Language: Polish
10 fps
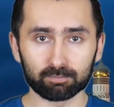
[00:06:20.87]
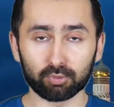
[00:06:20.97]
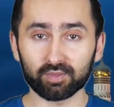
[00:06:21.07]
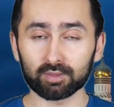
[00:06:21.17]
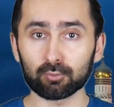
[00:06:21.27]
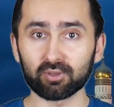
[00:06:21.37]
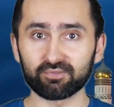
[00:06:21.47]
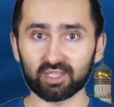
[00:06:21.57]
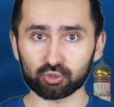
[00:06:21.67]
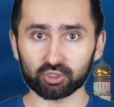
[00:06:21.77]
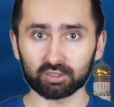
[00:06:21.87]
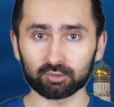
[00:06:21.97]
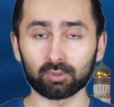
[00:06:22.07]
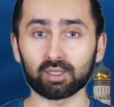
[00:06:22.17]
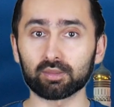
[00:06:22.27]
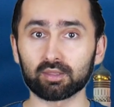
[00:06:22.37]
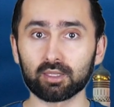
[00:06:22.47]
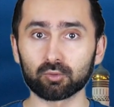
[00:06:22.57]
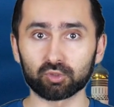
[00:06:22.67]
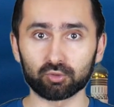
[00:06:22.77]
powstały wieże, które
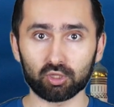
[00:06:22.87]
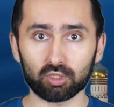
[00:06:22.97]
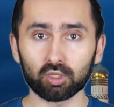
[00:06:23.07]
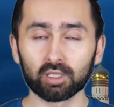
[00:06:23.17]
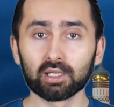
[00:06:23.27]
istnieją do dziś,